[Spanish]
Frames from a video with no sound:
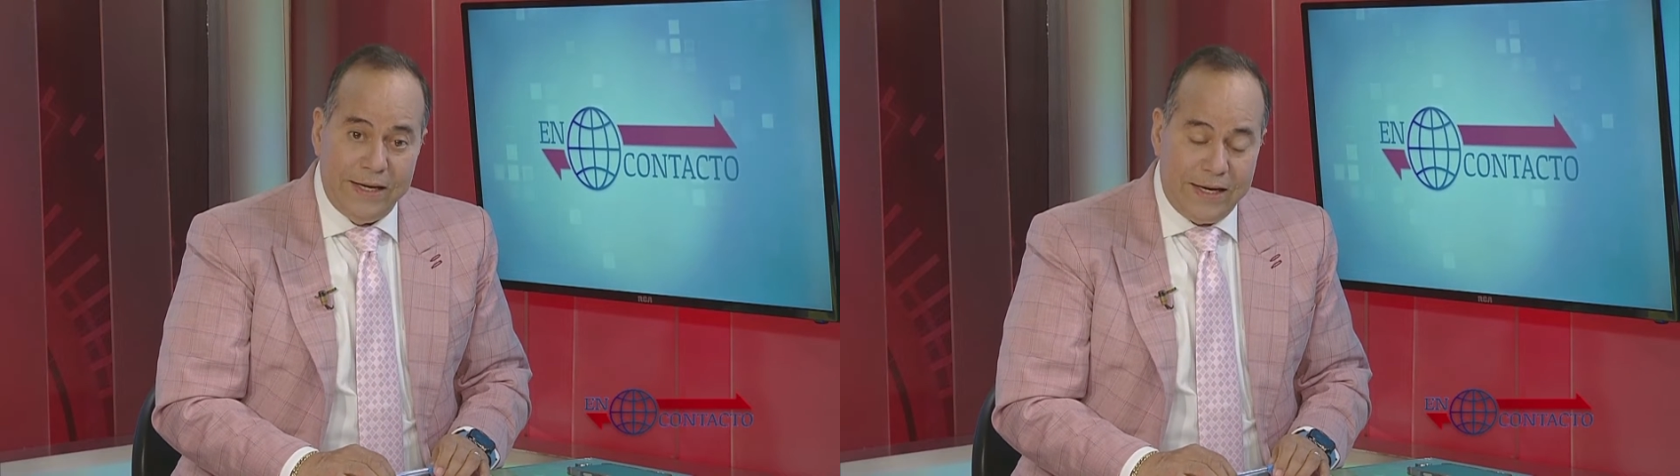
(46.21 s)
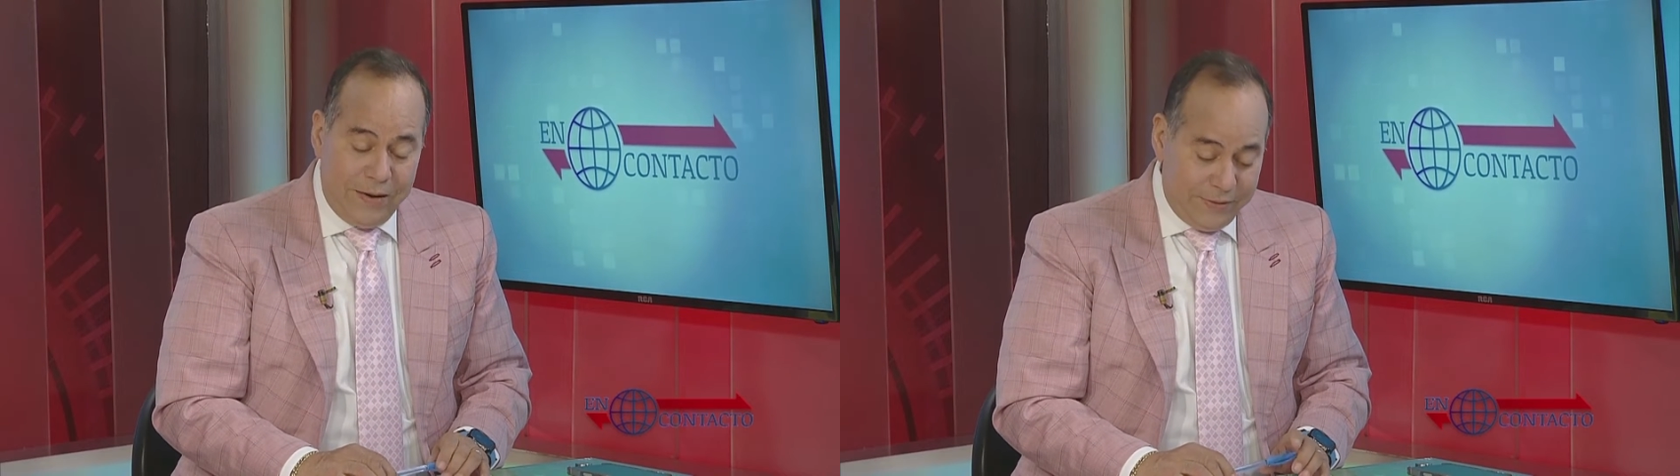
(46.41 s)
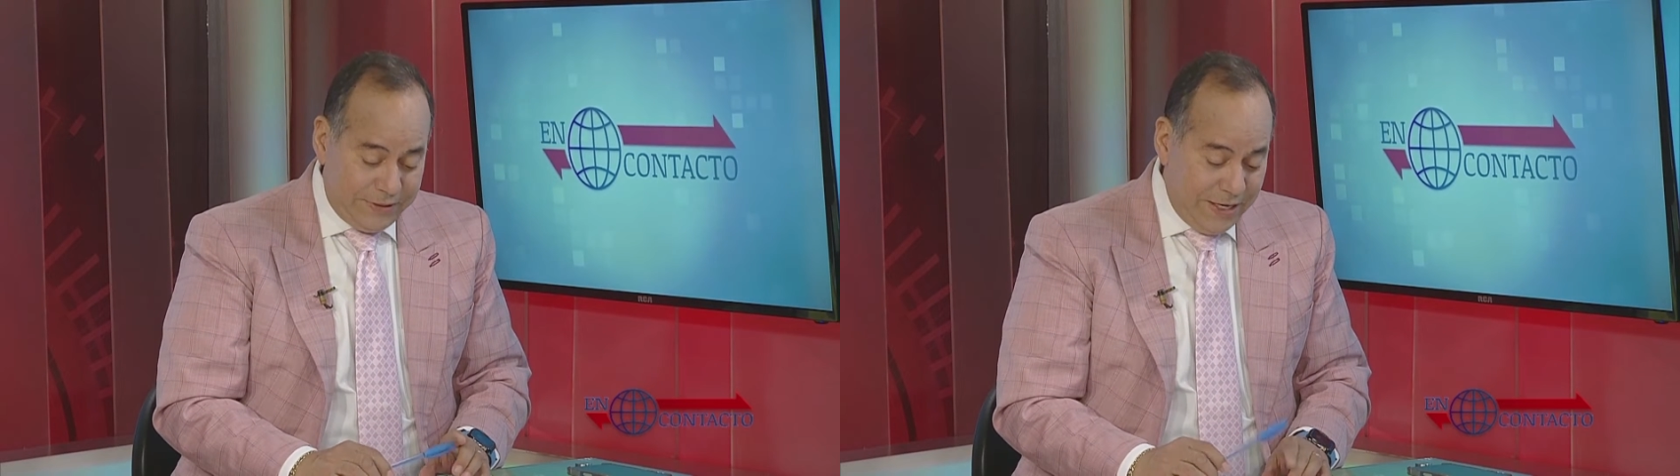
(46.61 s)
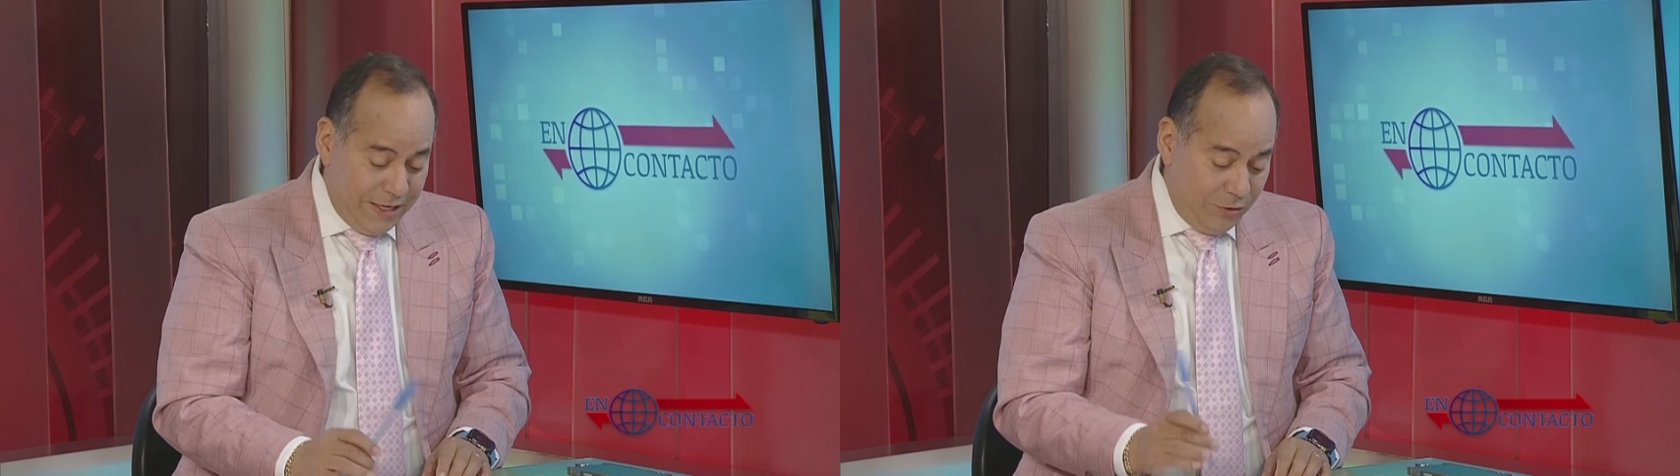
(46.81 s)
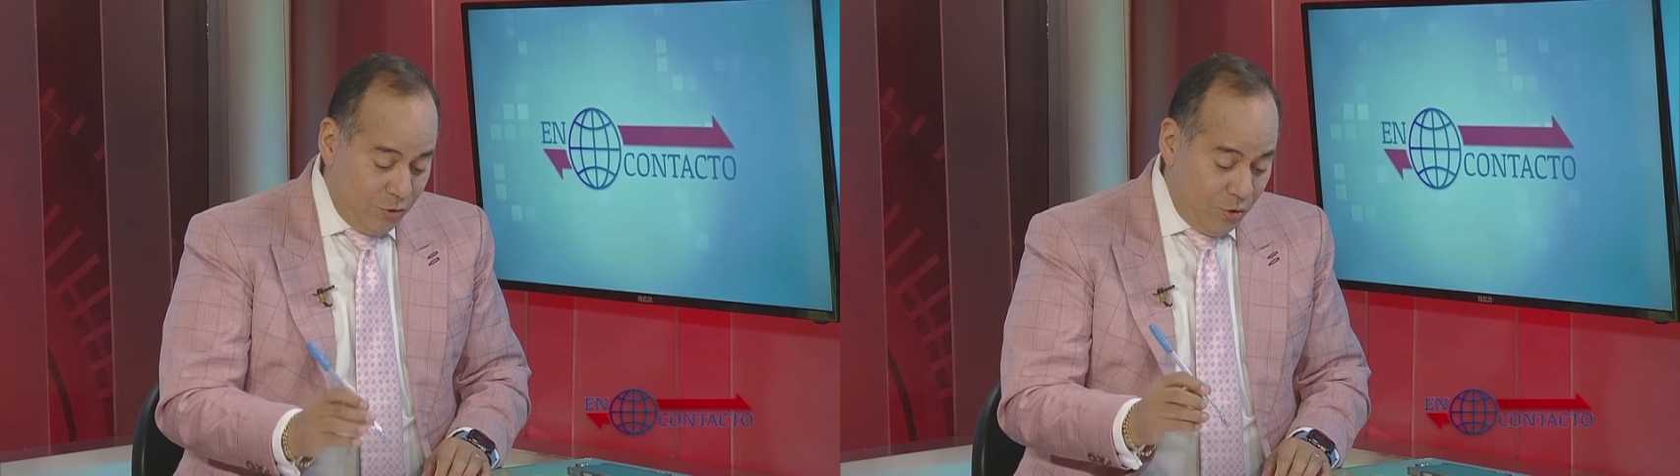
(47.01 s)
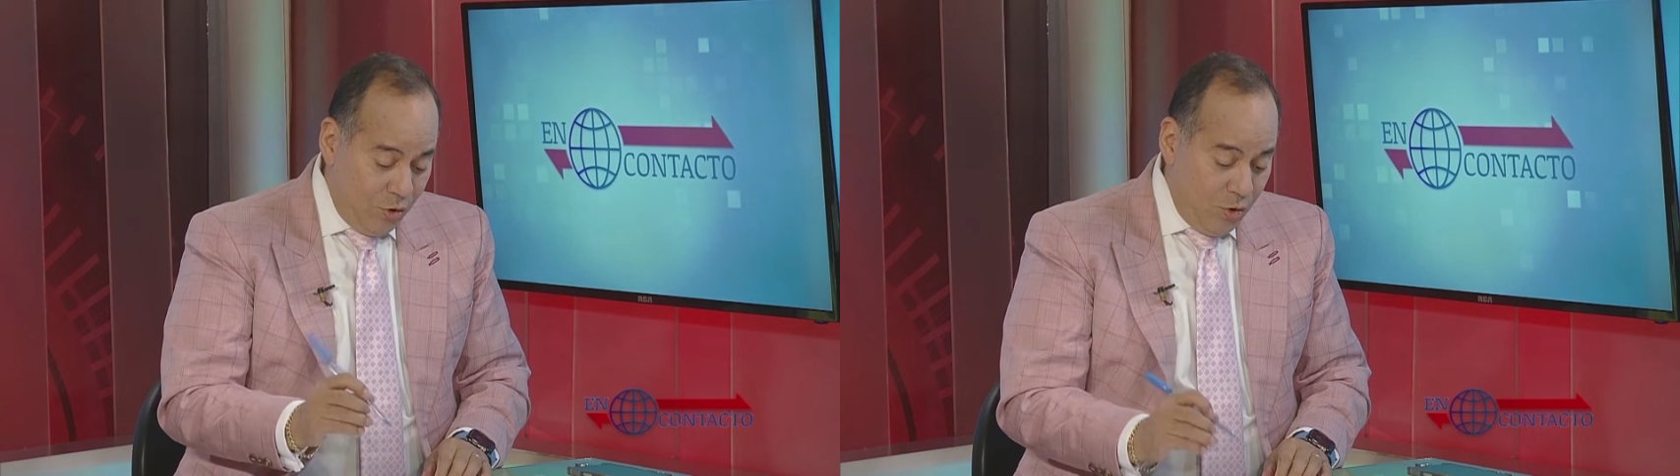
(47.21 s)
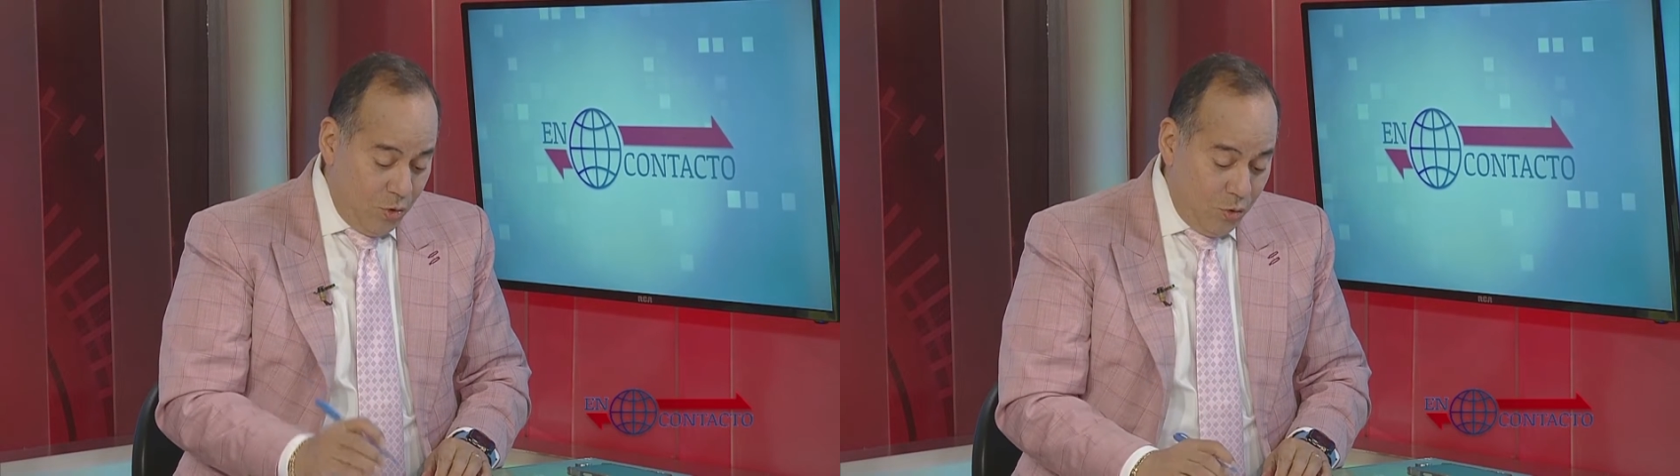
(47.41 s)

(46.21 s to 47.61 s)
encabezando